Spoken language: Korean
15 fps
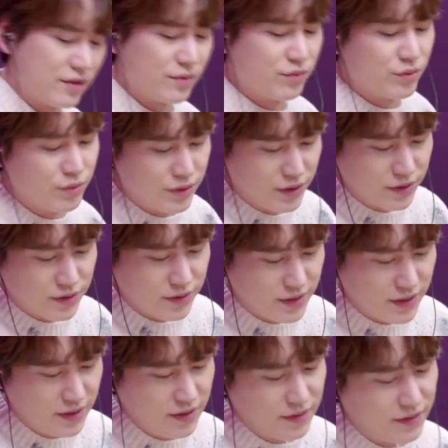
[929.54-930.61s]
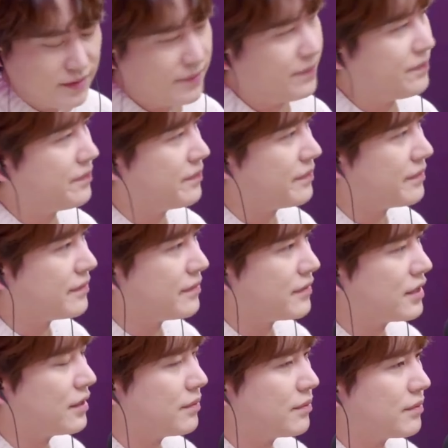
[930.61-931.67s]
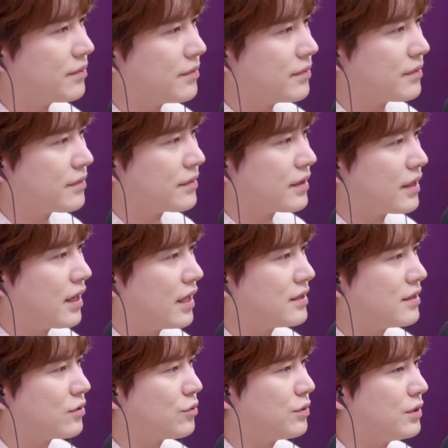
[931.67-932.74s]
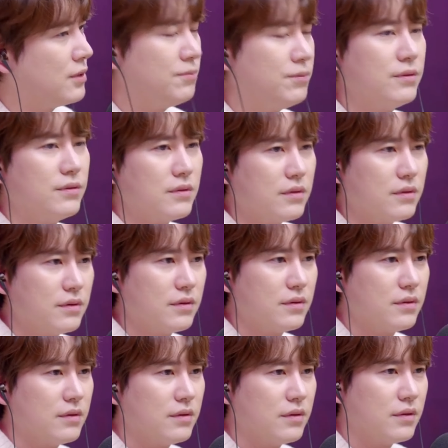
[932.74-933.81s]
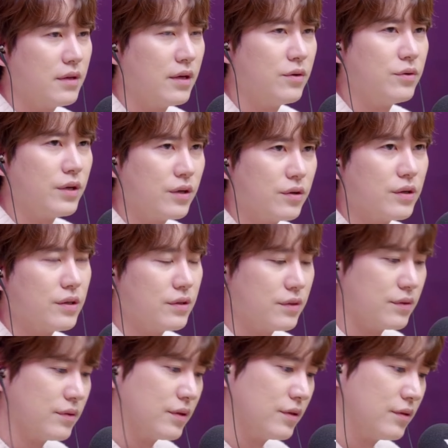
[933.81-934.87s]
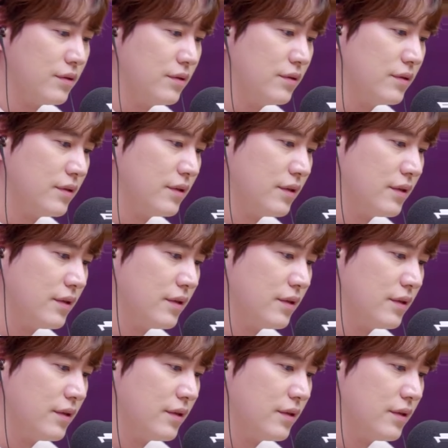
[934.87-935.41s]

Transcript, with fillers: 네, 이런 부분이 있는데 음, 참 가장 좀 슬픈 내용인 것 같아요. 그래서